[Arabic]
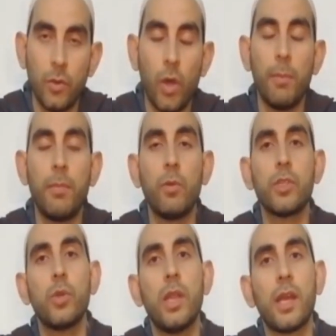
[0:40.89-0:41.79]
وأما
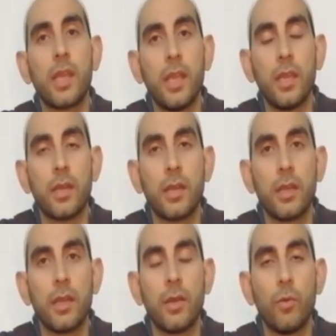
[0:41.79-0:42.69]
الوجه الأخير
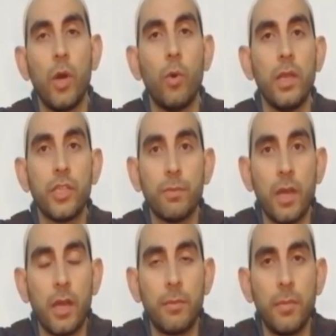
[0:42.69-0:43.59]
وهو
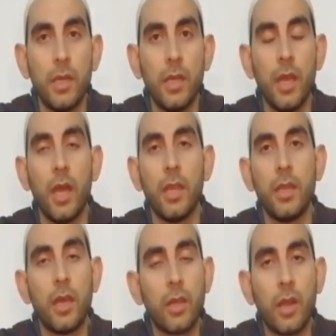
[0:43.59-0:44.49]
الإشمام أن
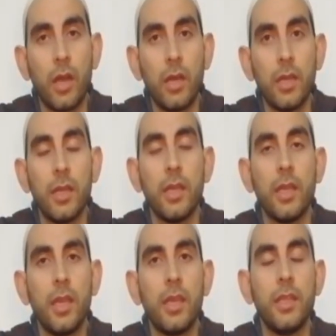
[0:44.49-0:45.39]
نقرأ
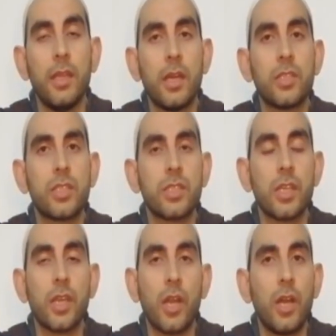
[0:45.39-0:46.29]
اهدنا
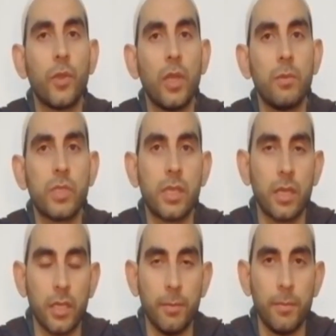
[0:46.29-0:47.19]
الصراط
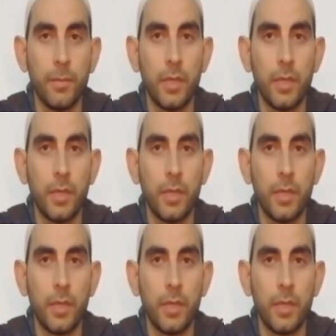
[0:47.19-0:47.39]
المستقيم